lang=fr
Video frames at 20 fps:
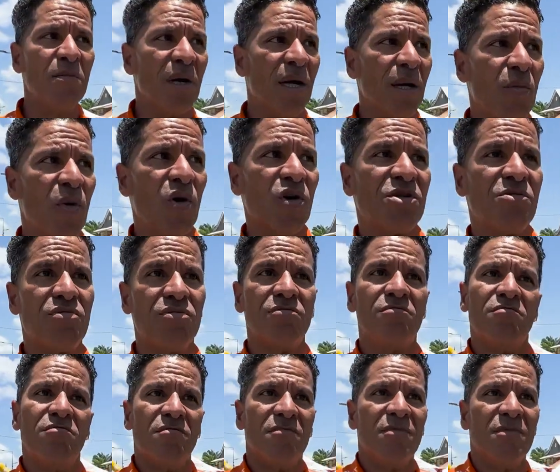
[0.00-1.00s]
Mais bon,
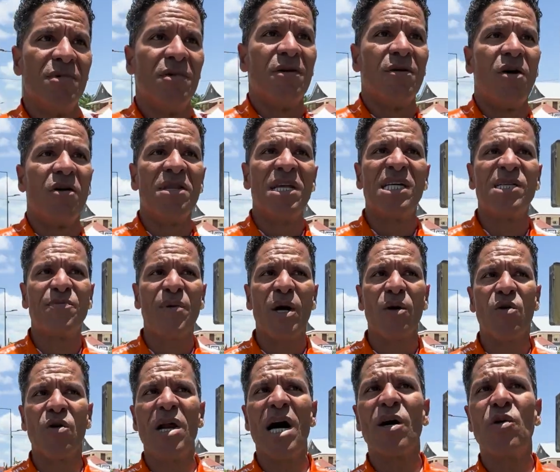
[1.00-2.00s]
on
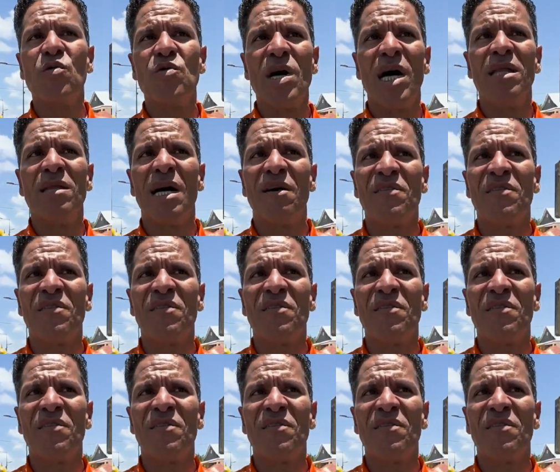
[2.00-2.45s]
espère que la Guyane,